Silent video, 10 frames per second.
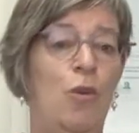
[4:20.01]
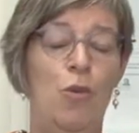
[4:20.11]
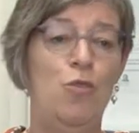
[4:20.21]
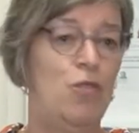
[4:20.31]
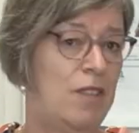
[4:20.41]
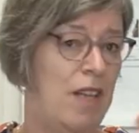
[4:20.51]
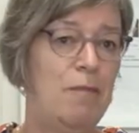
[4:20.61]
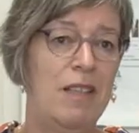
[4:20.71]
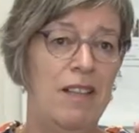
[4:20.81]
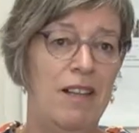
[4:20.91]
und kann
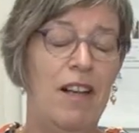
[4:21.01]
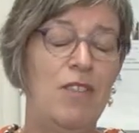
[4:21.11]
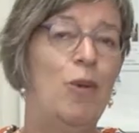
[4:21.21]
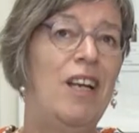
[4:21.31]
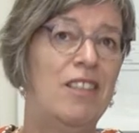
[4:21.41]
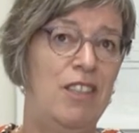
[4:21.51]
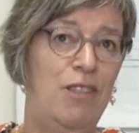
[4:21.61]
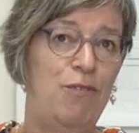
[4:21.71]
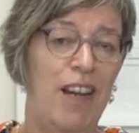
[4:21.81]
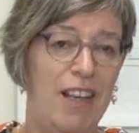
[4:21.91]
man also
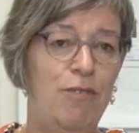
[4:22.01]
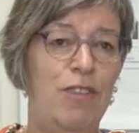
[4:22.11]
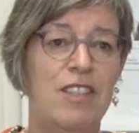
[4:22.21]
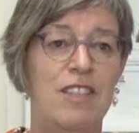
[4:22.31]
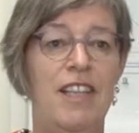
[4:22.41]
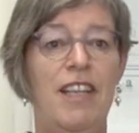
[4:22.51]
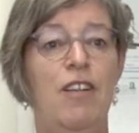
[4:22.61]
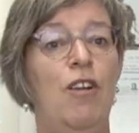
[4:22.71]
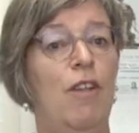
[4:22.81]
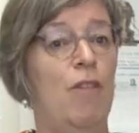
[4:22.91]
relativ einfach
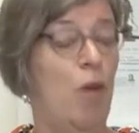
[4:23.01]
sehen,